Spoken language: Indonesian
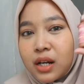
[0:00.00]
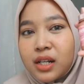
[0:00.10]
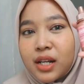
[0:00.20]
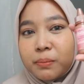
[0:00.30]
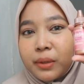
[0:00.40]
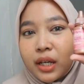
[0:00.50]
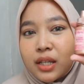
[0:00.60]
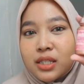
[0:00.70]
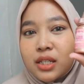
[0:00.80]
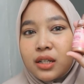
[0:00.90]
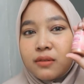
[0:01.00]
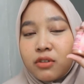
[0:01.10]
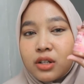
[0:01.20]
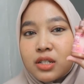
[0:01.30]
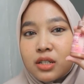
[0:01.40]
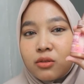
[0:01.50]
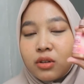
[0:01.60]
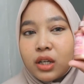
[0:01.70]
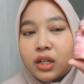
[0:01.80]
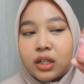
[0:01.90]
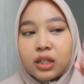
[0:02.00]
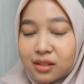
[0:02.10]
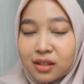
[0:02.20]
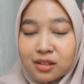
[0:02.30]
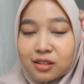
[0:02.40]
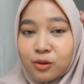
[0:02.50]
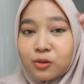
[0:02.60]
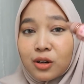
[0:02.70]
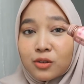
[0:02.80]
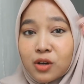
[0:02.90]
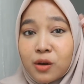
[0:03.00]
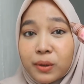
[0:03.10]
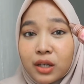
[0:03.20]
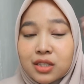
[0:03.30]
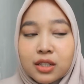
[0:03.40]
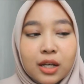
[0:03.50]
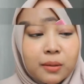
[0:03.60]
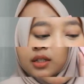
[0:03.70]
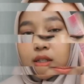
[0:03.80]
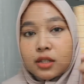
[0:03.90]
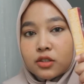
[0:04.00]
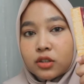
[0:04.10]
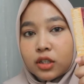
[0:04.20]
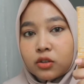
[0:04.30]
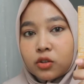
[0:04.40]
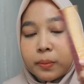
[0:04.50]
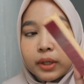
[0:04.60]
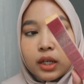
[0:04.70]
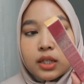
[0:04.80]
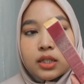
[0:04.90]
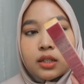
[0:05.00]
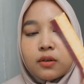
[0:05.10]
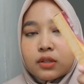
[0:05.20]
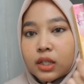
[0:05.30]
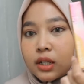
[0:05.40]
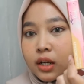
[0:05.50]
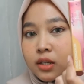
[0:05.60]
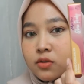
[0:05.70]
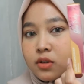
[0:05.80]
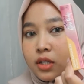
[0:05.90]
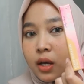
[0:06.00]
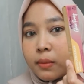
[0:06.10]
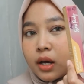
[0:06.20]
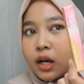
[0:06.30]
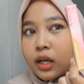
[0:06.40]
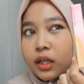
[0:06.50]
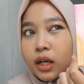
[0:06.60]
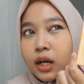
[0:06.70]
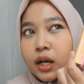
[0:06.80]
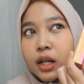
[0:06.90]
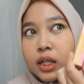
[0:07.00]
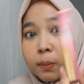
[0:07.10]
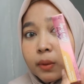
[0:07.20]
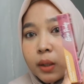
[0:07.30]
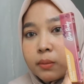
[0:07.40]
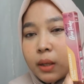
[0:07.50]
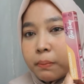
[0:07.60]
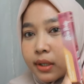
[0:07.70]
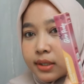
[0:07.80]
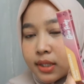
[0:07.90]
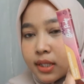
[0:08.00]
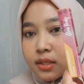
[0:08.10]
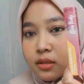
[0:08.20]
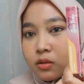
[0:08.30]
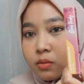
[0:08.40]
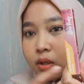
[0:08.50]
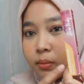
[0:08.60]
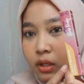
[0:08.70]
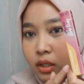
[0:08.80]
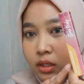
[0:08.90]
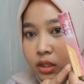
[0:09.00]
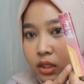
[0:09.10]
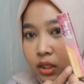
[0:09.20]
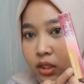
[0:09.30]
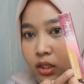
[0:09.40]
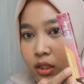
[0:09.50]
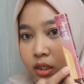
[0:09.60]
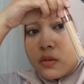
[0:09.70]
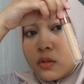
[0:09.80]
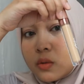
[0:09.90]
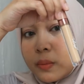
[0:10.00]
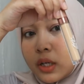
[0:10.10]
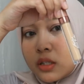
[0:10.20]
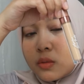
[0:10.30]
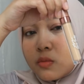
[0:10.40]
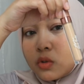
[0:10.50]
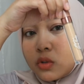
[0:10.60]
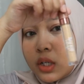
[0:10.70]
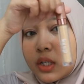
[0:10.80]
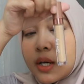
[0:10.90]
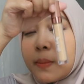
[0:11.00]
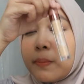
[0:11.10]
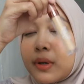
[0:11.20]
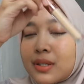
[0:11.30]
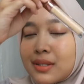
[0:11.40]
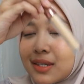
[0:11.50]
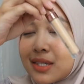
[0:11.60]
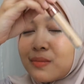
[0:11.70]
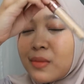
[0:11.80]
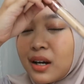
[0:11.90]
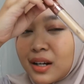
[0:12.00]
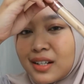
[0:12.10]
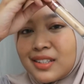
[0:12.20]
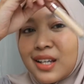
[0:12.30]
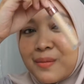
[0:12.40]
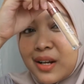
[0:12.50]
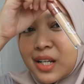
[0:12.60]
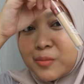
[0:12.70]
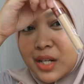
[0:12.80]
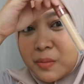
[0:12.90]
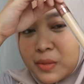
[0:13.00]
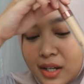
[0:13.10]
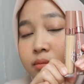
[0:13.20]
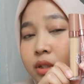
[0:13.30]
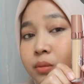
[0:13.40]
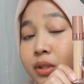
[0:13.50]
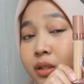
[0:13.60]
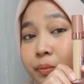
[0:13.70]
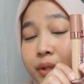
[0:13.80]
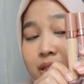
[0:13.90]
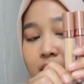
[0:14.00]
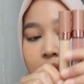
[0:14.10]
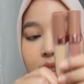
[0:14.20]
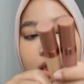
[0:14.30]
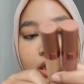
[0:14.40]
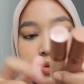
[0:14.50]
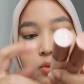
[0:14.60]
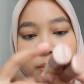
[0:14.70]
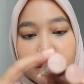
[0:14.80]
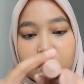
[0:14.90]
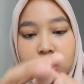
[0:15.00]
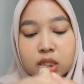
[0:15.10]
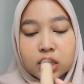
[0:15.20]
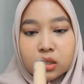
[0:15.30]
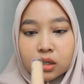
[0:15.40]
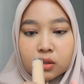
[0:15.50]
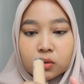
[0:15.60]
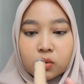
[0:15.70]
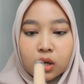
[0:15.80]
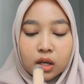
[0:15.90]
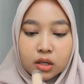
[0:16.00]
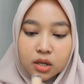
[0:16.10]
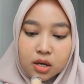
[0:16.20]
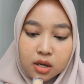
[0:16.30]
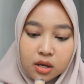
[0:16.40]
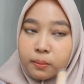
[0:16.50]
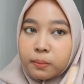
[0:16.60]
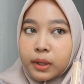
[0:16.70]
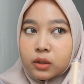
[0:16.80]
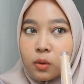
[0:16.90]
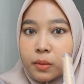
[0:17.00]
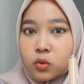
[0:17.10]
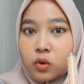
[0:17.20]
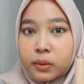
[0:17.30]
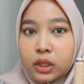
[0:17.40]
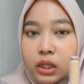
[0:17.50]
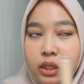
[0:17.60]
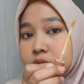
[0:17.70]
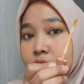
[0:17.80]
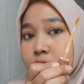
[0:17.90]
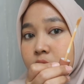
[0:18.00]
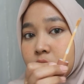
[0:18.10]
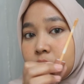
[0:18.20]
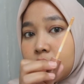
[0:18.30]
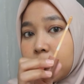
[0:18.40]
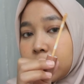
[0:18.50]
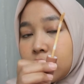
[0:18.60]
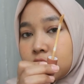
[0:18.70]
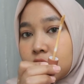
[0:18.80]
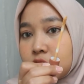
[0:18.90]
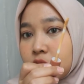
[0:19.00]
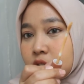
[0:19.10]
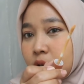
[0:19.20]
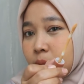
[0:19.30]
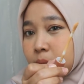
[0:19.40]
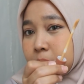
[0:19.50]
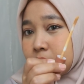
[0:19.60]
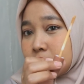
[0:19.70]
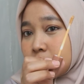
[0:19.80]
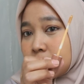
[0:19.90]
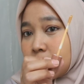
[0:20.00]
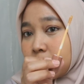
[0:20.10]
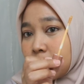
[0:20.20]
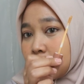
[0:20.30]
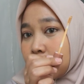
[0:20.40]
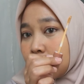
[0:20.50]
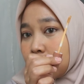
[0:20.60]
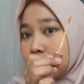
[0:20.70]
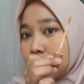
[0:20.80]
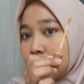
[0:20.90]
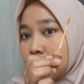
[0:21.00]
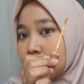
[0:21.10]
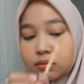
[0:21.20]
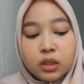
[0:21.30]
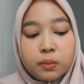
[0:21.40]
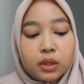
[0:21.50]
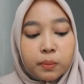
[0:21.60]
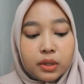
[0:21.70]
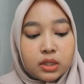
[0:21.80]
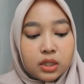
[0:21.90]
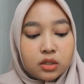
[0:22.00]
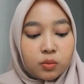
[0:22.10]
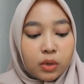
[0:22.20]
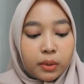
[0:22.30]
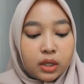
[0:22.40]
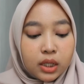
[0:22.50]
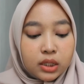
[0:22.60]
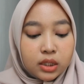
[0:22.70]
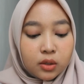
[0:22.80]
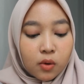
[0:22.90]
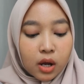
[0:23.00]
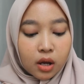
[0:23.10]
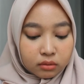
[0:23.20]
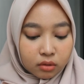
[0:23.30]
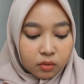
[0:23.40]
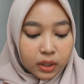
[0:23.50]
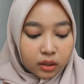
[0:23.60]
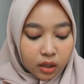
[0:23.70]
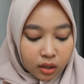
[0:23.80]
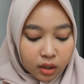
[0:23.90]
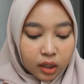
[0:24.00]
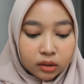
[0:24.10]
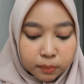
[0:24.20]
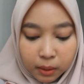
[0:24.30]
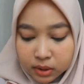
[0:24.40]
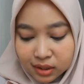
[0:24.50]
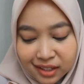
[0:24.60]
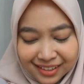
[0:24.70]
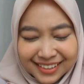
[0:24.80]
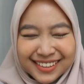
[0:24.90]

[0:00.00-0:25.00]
kali lihat packaging foundation tuh kayak gini yang jelas aku kurang suka packagingnya lanjut ini untuk packaging concealernya juga sama kayak lip creamnya persis cuma beda di sini nih untuk packaging botolnya dia persis banget sama lip creamnya bener-bener persis ini sumpah isinya itu ada 4,2 mili dan untuk aplikatornya juga sama persis sama lip creamnya bener-bener persis cuma beda isi doang Marina kreatif amat sih